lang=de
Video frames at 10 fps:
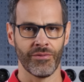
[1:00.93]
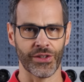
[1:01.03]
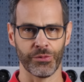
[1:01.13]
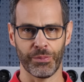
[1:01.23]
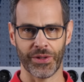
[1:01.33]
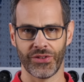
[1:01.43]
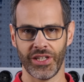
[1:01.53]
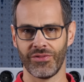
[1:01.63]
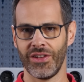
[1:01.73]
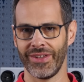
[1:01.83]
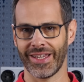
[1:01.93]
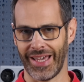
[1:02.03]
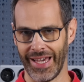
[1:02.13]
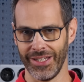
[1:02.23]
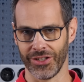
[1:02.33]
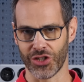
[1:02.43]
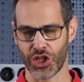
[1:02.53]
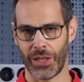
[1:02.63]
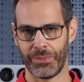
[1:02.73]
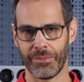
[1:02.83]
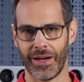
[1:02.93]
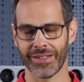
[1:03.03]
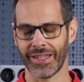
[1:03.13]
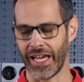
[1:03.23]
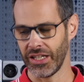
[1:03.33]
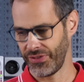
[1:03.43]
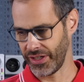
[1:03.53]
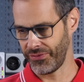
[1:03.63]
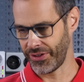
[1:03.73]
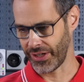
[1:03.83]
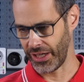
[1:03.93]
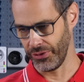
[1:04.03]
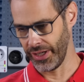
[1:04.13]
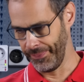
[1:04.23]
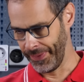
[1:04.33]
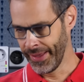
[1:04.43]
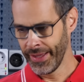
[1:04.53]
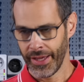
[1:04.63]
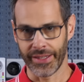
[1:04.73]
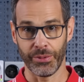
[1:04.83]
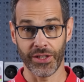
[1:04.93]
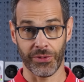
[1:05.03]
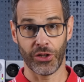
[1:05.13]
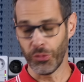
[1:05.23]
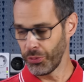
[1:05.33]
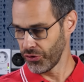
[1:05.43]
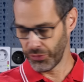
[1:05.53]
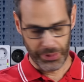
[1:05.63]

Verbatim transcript: was nämlich passiert, wenn wir kein Ingress Shaping machen, keine faire Verteilung haben. Ich habe hier zwei Notebooks,